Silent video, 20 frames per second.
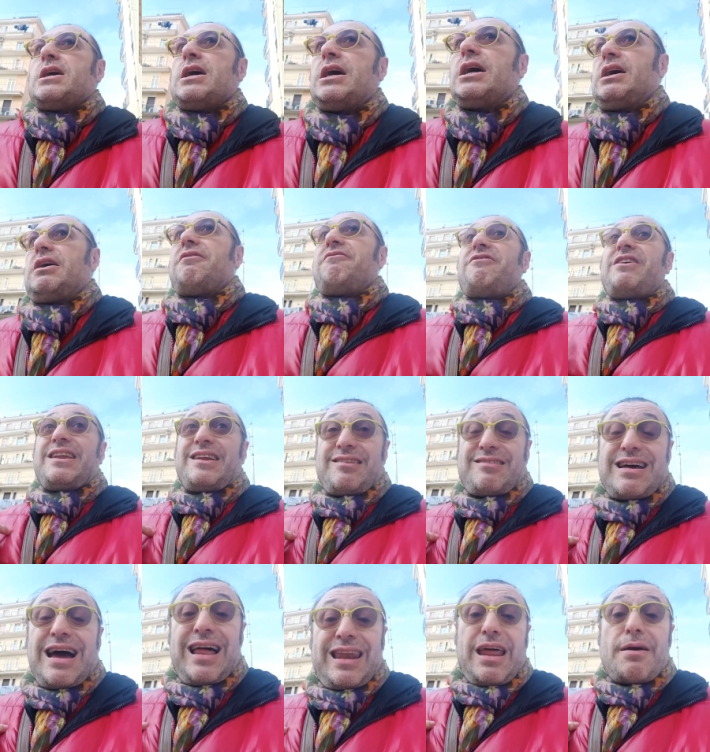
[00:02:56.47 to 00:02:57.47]
eh,
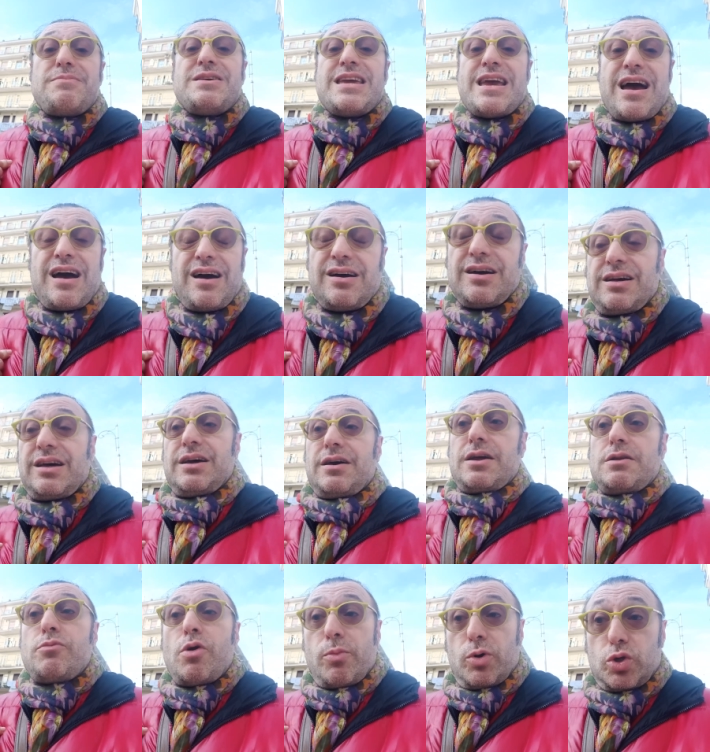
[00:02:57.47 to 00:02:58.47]
verità, mia, eh,
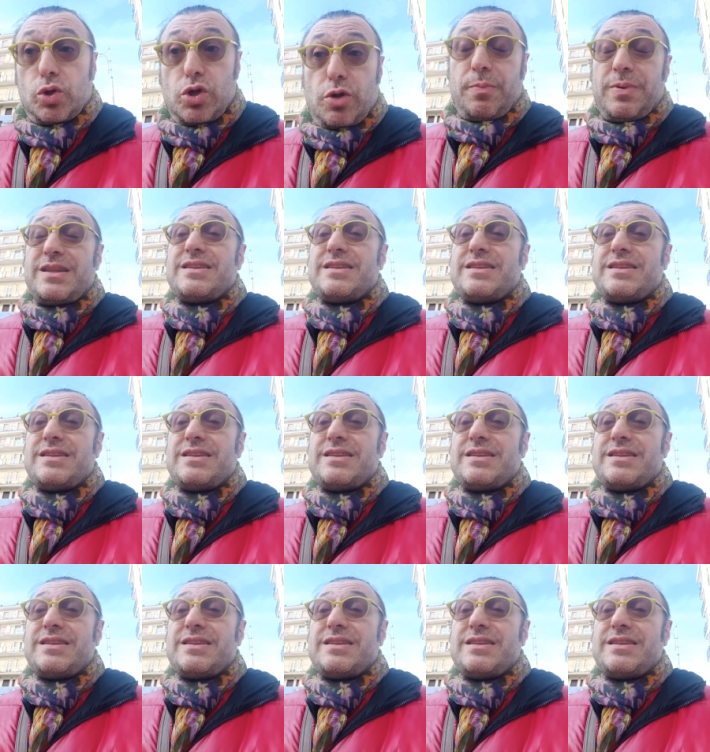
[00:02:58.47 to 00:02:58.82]
il mio modo di